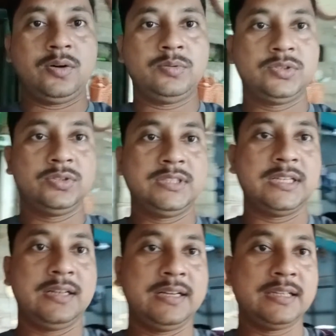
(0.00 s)
অবশ্যই
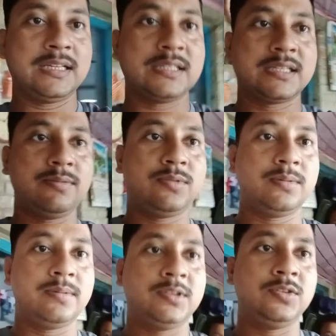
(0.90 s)
চ্যানেলটিকে সাবস্ক্রাইব
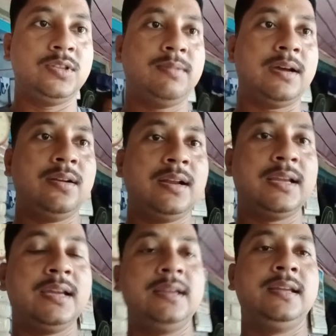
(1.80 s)
করবেন যদি ভালো
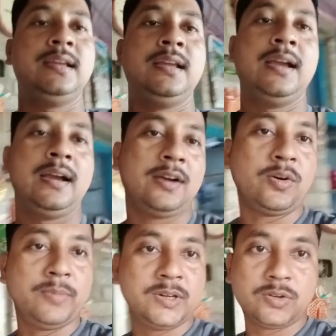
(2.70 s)
লাগে
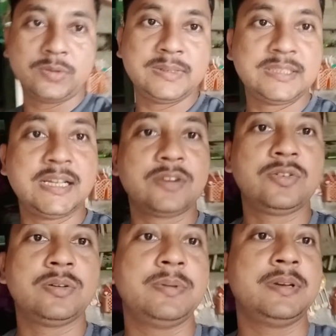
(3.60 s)
কমেন্ট করবেন শেয়ার
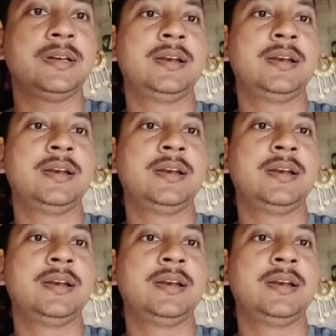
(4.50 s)
করবেন